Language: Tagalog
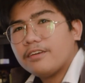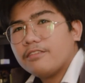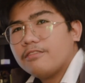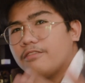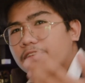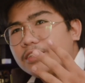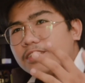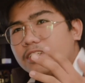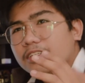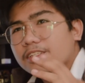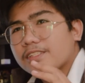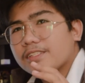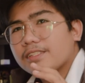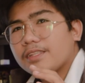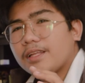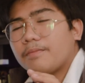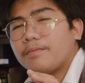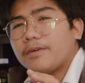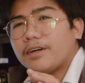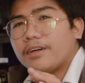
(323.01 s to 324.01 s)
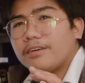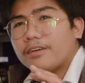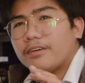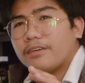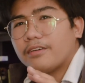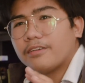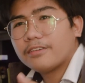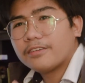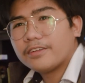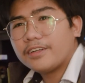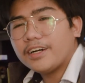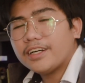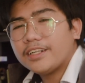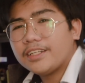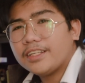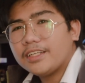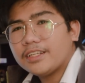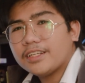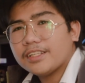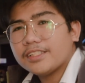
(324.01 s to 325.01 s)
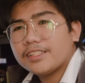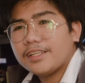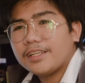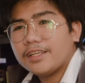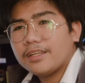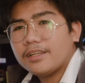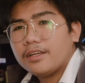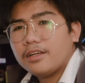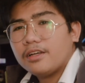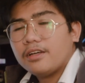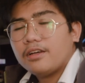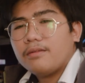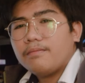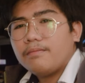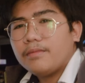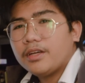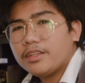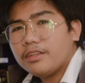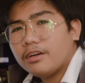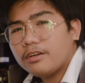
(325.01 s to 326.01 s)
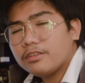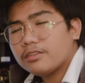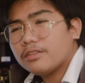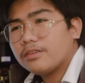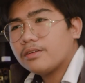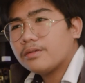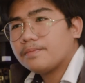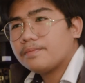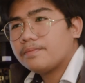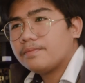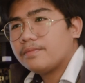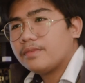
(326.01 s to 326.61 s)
Which is napaka-organic kasi made out of